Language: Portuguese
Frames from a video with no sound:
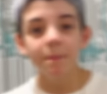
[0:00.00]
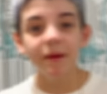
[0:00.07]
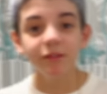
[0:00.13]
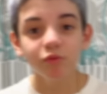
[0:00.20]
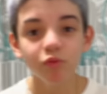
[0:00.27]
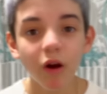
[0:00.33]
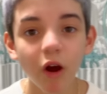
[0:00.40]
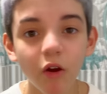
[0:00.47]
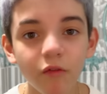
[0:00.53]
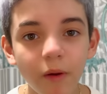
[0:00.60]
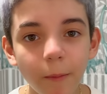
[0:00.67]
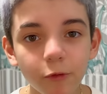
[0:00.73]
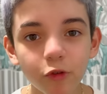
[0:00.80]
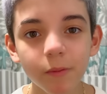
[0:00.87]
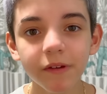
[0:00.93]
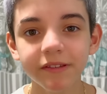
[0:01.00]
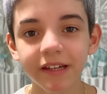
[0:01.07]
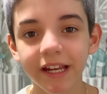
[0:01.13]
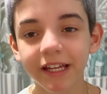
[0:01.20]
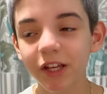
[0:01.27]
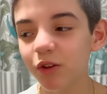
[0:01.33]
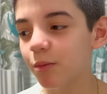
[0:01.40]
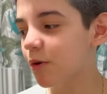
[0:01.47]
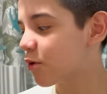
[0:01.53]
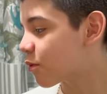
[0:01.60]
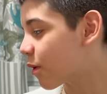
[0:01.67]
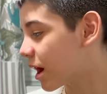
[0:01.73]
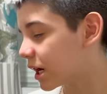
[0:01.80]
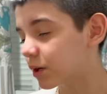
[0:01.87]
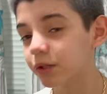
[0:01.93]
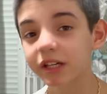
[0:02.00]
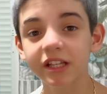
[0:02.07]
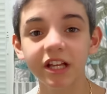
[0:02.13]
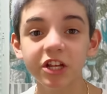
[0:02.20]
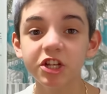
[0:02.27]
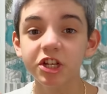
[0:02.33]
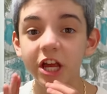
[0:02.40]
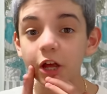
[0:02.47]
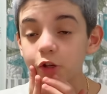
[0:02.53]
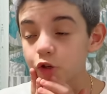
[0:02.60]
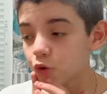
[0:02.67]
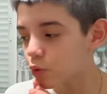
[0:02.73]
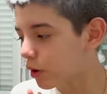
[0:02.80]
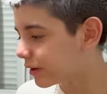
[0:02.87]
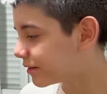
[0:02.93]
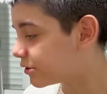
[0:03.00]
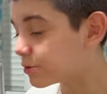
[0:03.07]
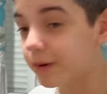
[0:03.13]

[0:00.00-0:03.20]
Pessoal, vamos começar aqui no meu quarto, que tá cheio de coisa de